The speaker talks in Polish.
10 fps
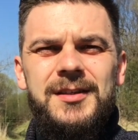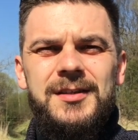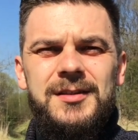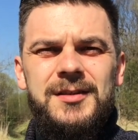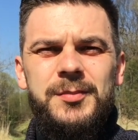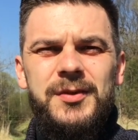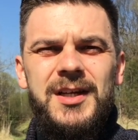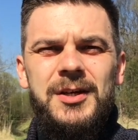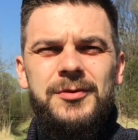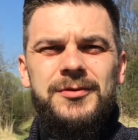E,
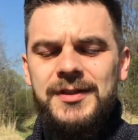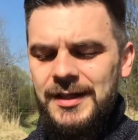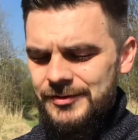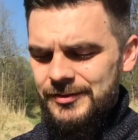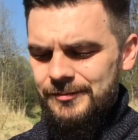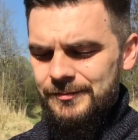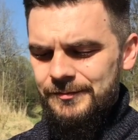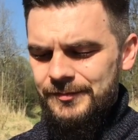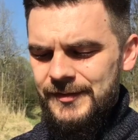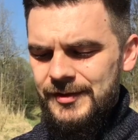polegał on na tym,
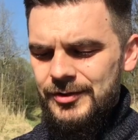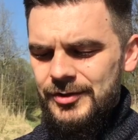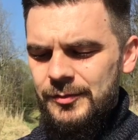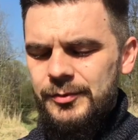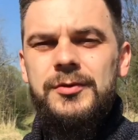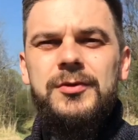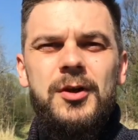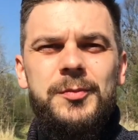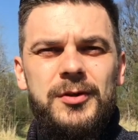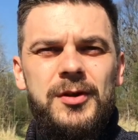że Bóg
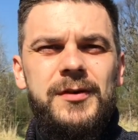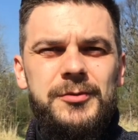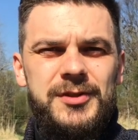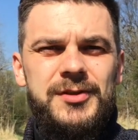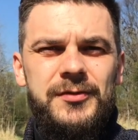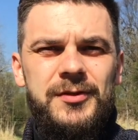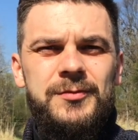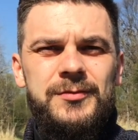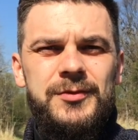opiekował się swoim